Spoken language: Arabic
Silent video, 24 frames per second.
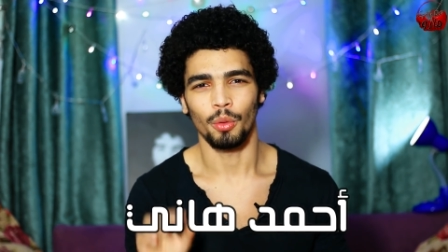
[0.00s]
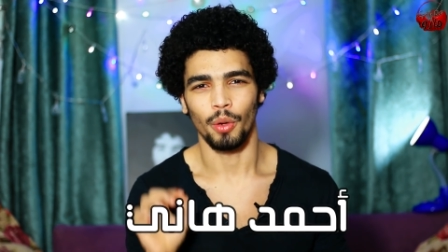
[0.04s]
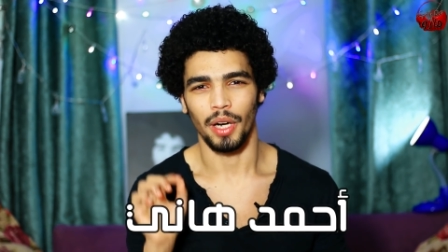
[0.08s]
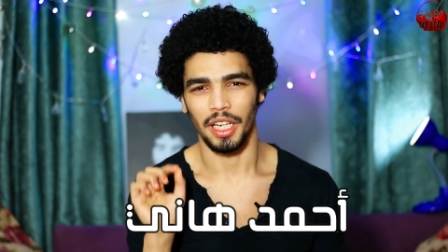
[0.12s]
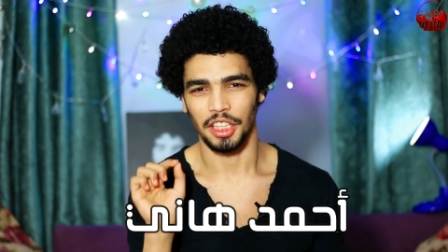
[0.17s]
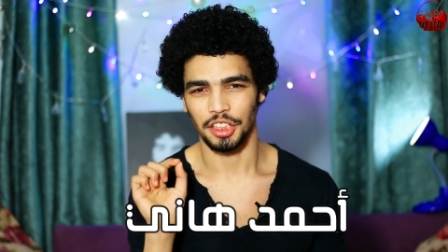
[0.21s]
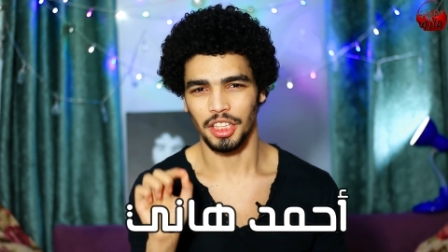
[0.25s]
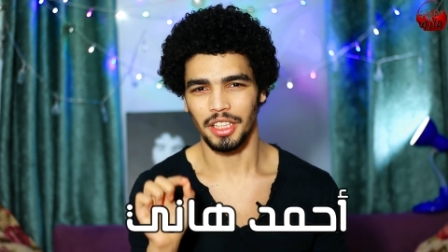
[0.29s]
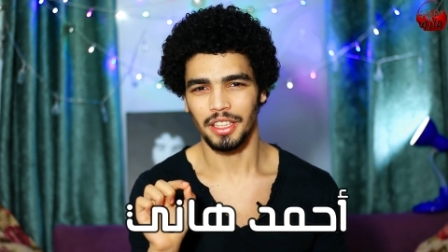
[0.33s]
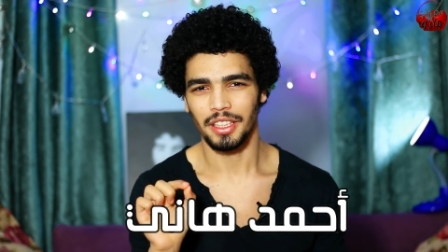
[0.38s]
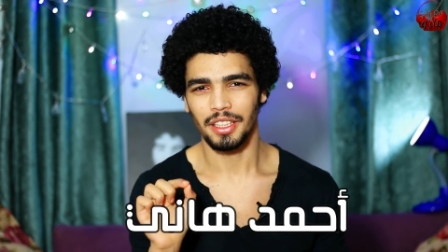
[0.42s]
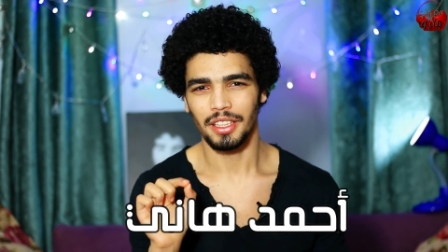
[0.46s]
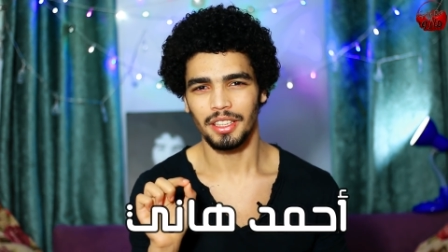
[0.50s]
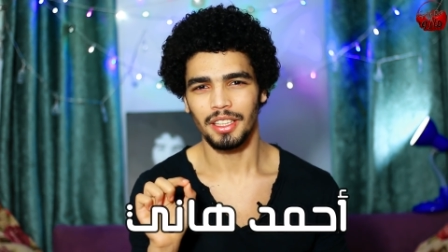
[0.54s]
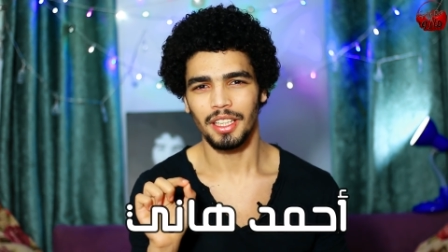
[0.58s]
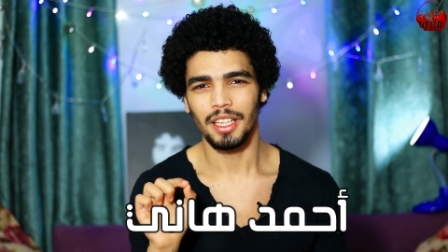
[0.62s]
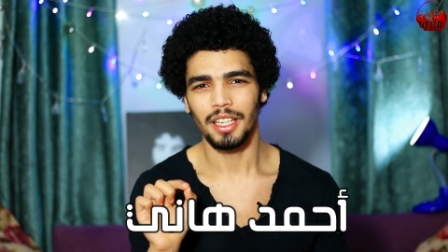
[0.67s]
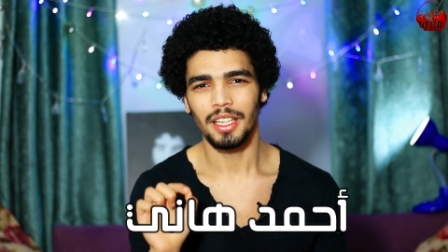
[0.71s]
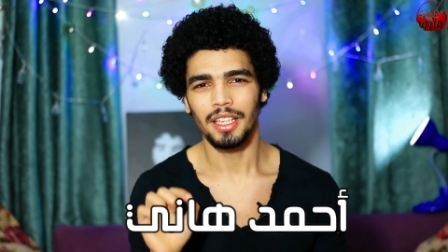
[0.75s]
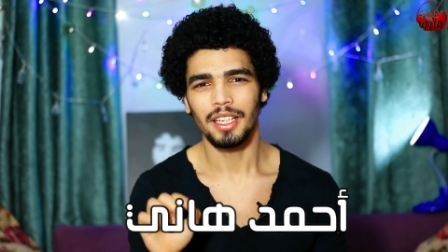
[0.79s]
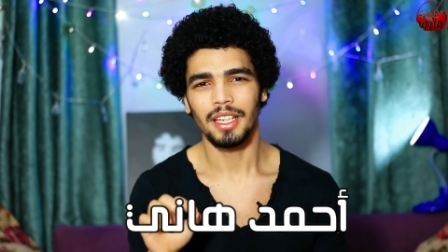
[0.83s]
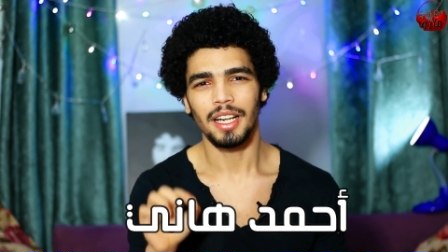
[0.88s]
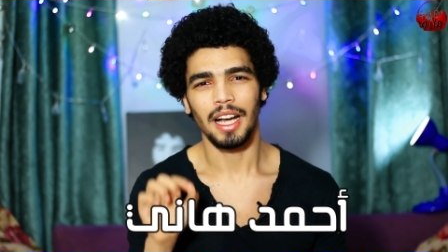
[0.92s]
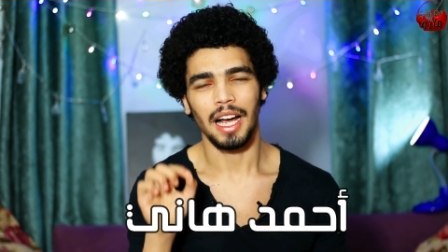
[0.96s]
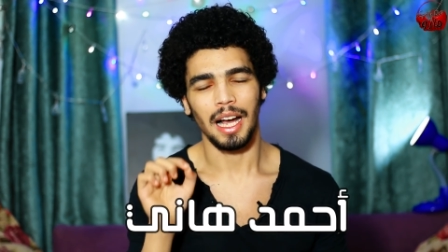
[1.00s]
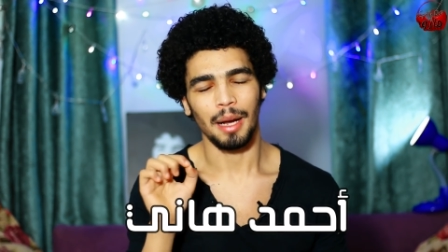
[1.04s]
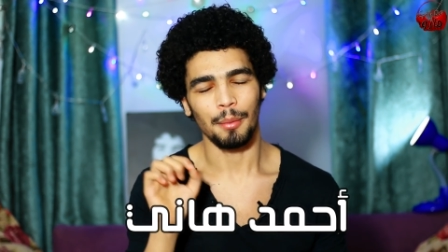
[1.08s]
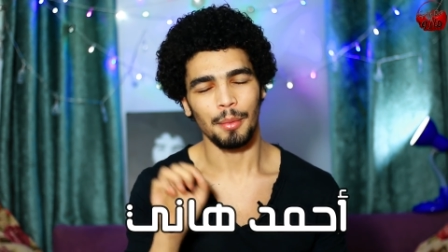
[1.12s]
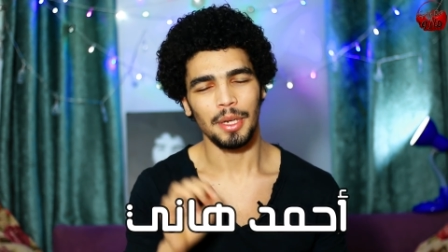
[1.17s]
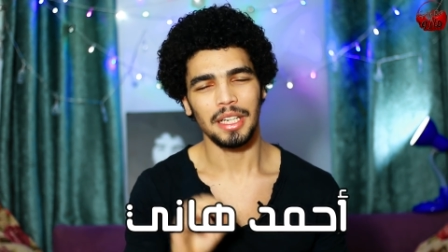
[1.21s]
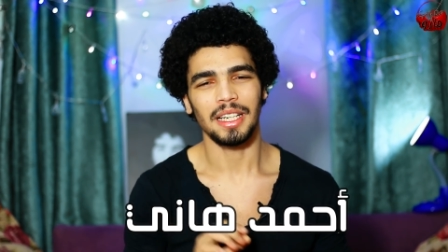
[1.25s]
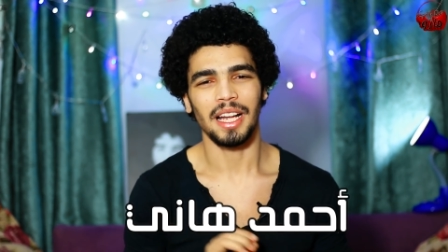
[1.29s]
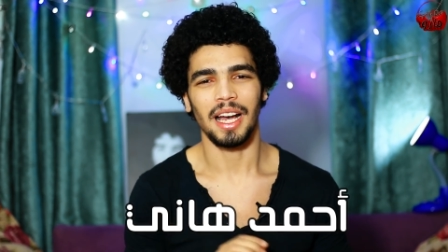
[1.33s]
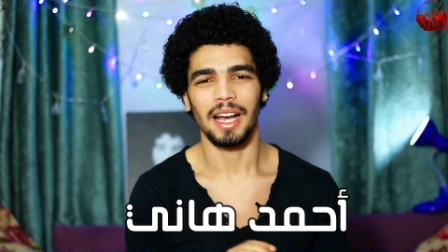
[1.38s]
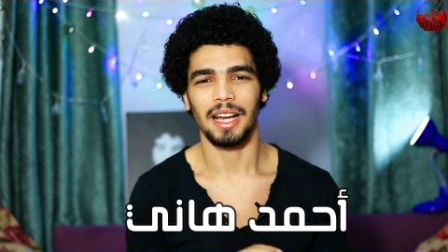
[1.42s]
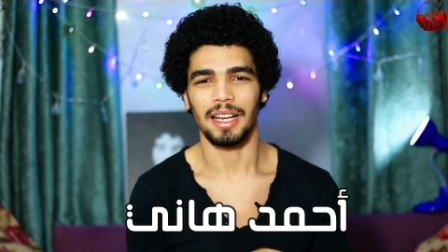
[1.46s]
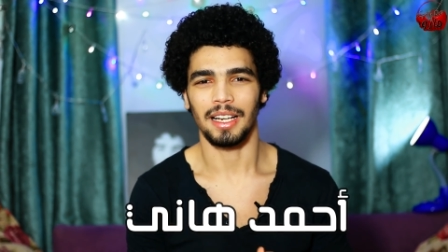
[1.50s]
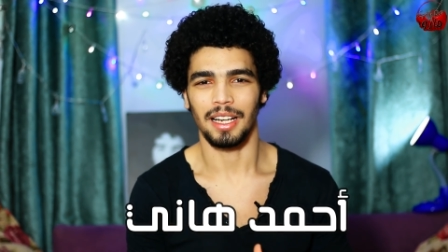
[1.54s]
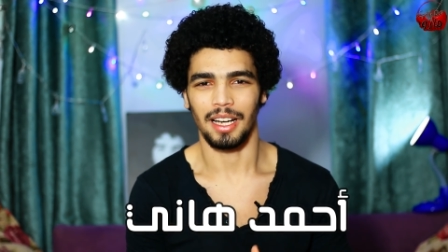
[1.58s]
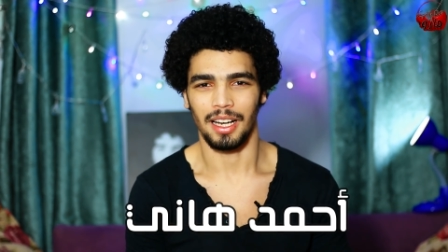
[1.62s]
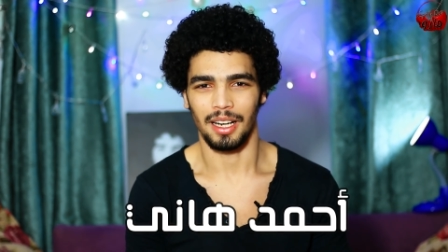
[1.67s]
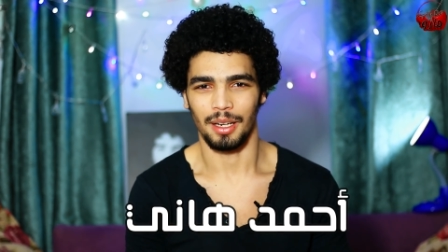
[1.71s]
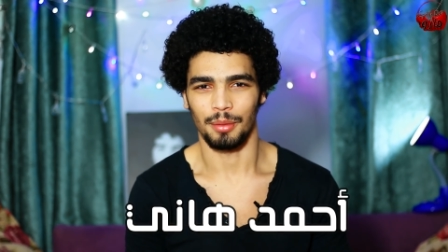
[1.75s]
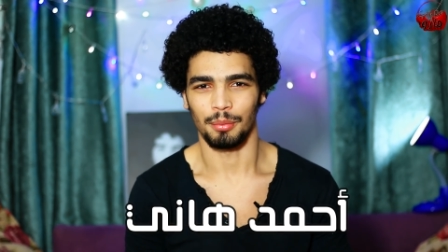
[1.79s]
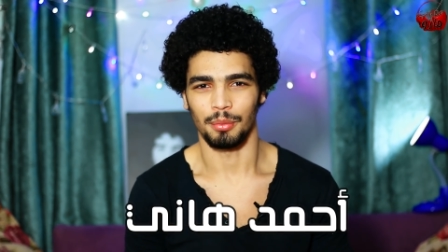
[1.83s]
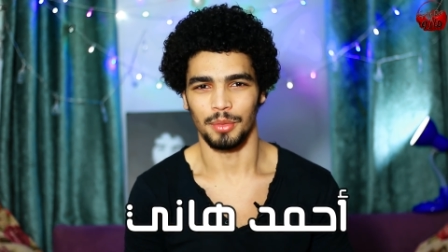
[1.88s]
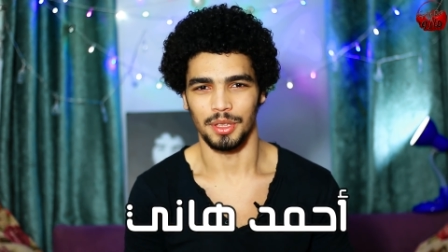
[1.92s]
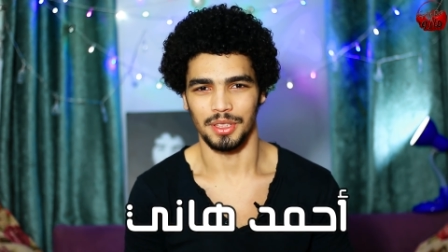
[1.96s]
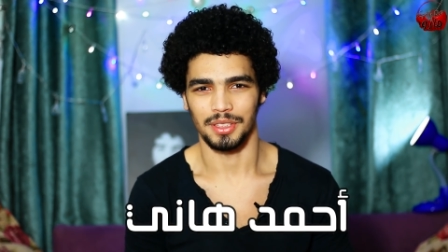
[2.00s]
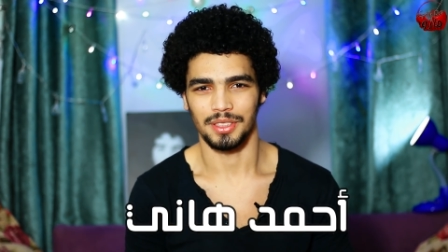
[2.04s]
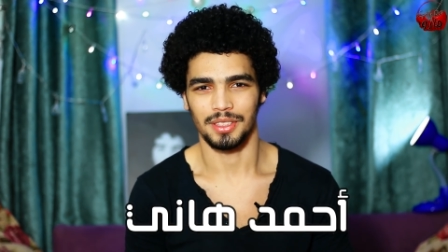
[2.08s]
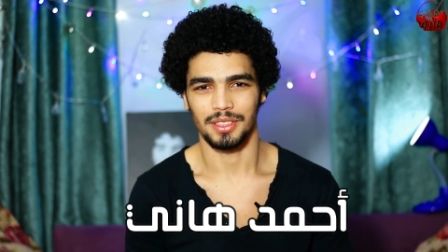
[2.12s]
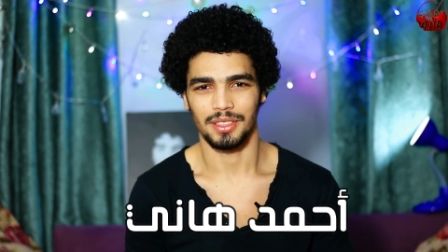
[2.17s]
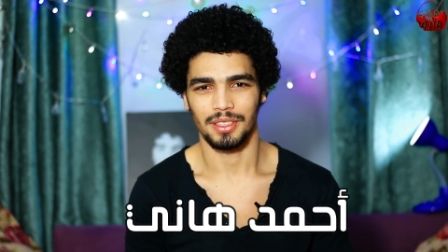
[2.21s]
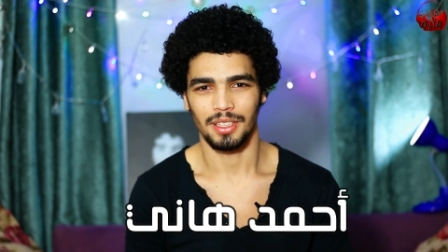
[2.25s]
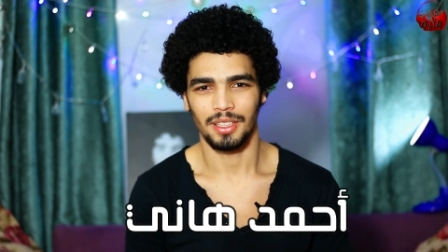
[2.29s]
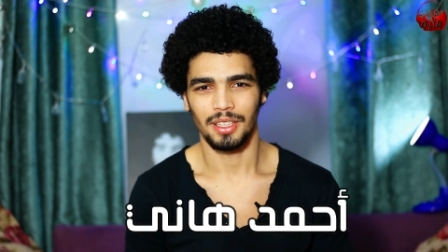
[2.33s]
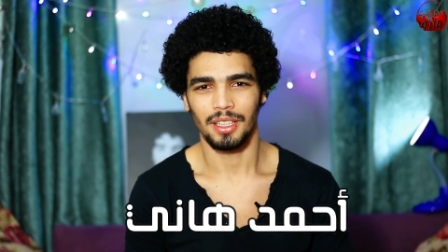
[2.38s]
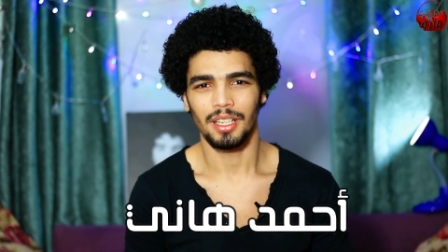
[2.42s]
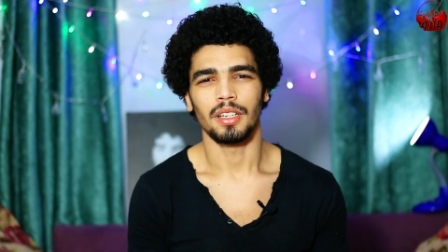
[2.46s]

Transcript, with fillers: وعشان كده عملنا حلقة عن مصر